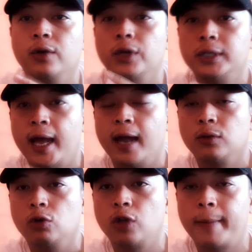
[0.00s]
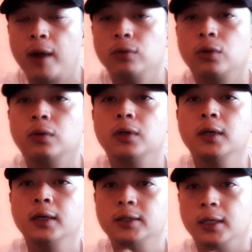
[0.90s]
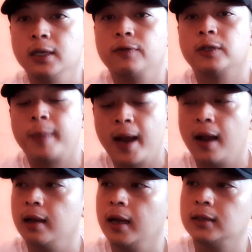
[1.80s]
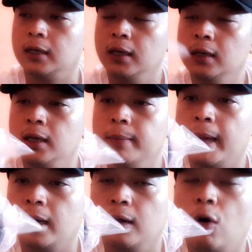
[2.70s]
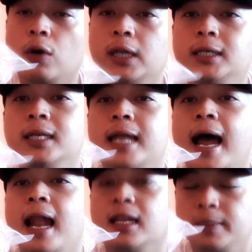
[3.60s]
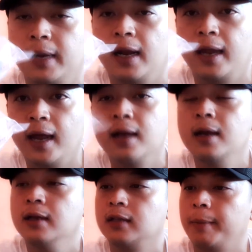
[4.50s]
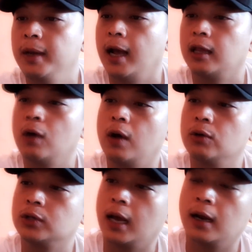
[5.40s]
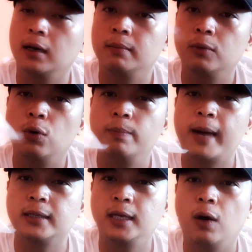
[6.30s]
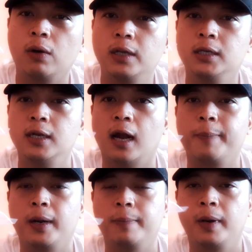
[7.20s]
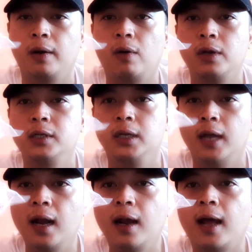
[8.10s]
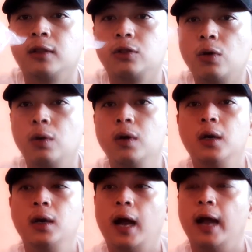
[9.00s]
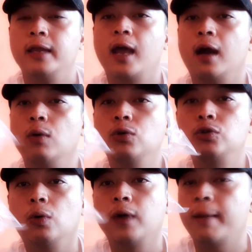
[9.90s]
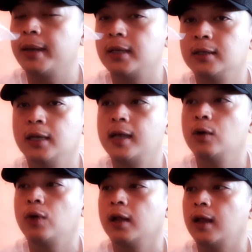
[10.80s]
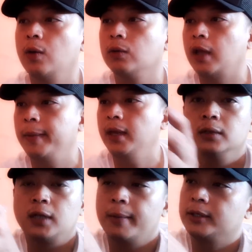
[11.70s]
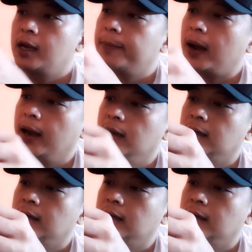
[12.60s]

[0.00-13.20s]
Indonesia terutama untuk jenis Vespa. Nah, jadi ini merek original ya sebenarnya. Tapi nggak tahu kalau sekarang masih original, benar-benar original atau hanya usung nama saja saya kurang tahu tapi selama saya pakai ini